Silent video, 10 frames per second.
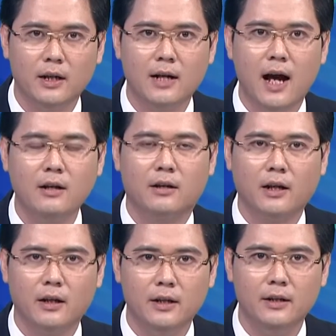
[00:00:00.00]
đã được
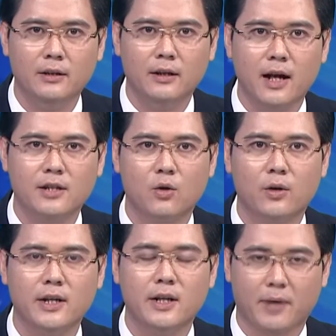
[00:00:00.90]
cách ly ngay sau
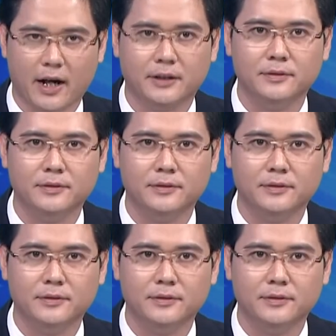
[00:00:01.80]
khi nhập cảnh.